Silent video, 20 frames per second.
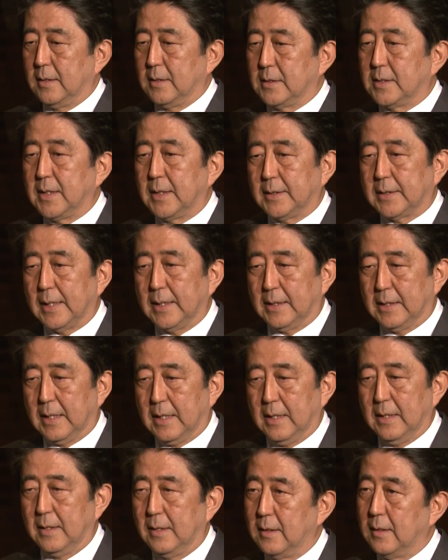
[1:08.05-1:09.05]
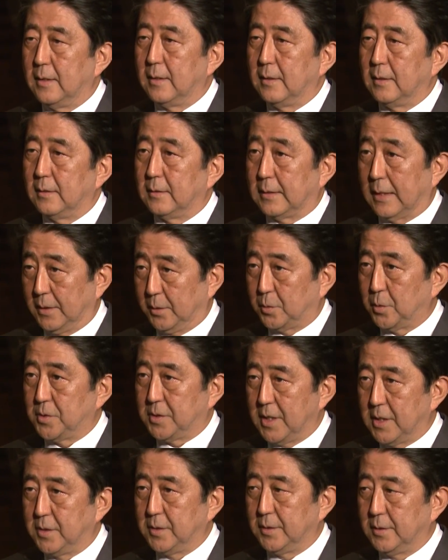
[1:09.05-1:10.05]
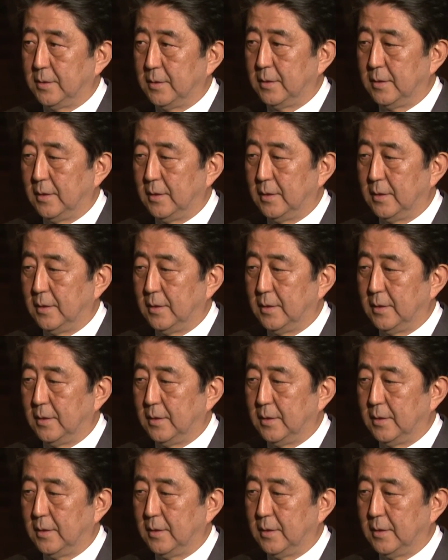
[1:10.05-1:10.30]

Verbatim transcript: 自衛隊が担当している